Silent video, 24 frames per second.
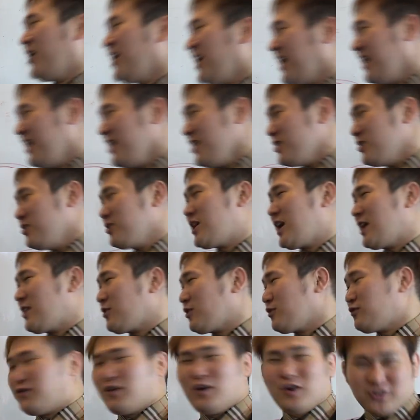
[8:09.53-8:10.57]
これ受かる
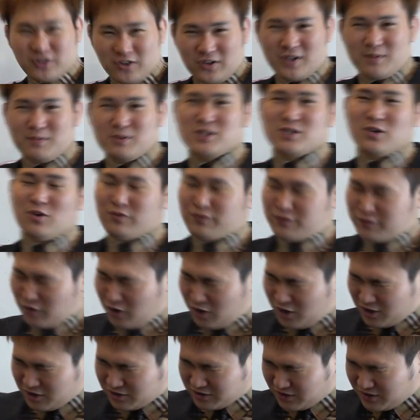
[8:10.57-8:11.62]
と相当気持ちいいよ
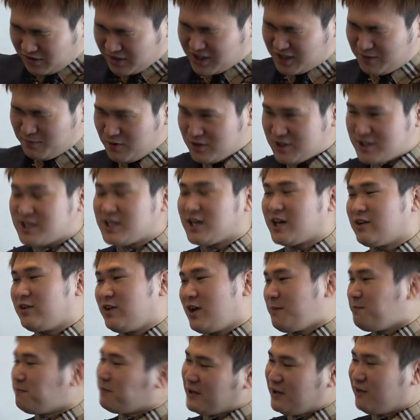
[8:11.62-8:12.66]
相当気持ちいいけど
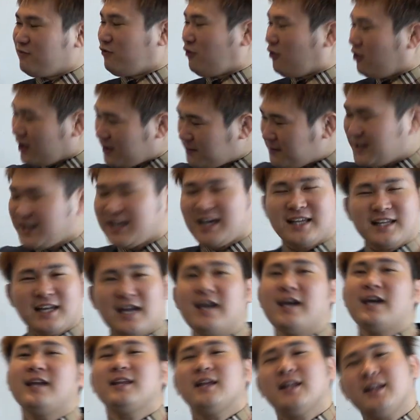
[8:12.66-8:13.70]
やっぱねそれまでが
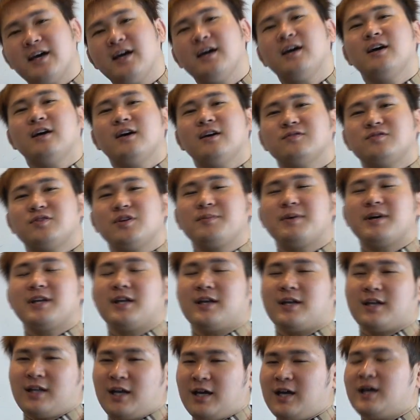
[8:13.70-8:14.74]
大変だねそれまで
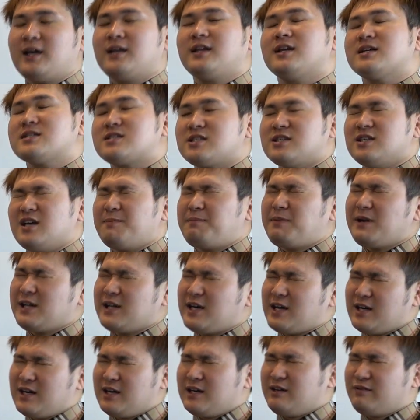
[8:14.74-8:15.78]
は大変だし、やっぱり
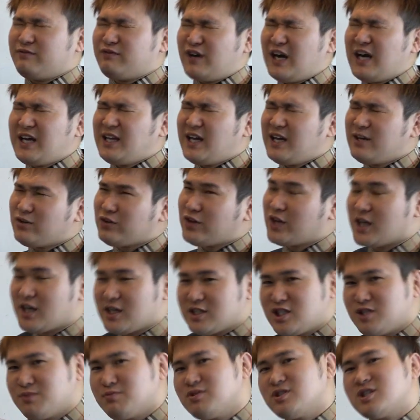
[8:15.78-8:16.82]
ね、最大の敵が
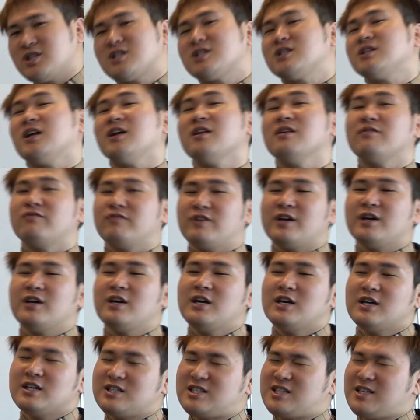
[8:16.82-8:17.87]
自分自身なんですね。
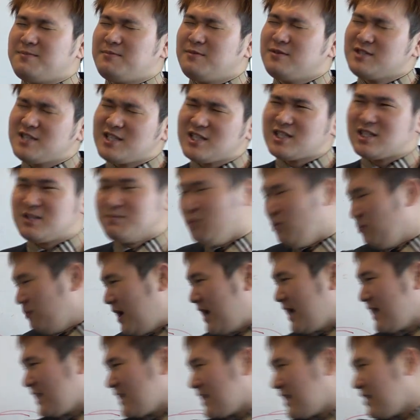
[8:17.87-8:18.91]
自分自身も
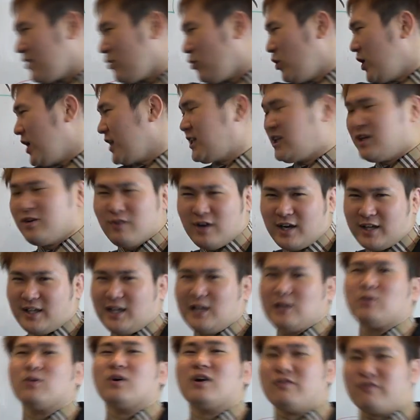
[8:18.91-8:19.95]
周りからこうやって言われた
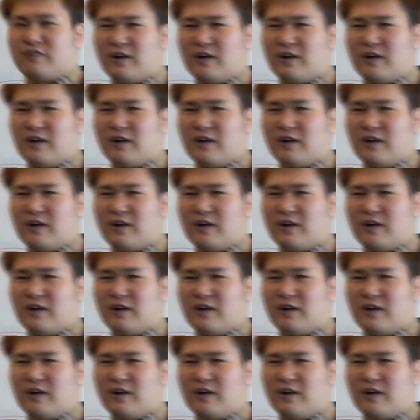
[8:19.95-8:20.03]
りとか